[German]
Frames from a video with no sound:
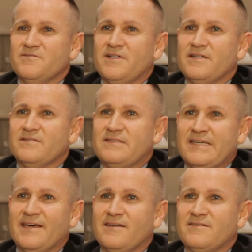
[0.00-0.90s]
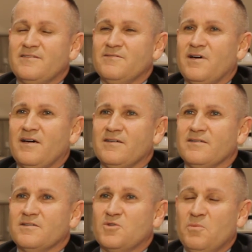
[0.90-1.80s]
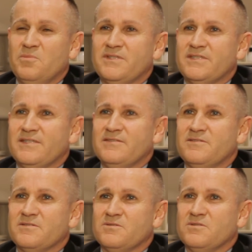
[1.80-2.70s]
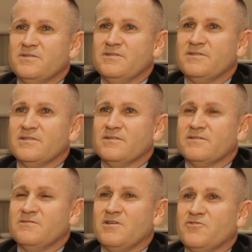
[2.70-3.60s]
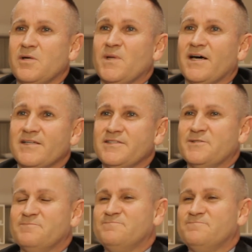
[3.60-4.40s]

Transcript: war direkt, sie war äh, kompetent und äh, sie war vor allem nachhaltig.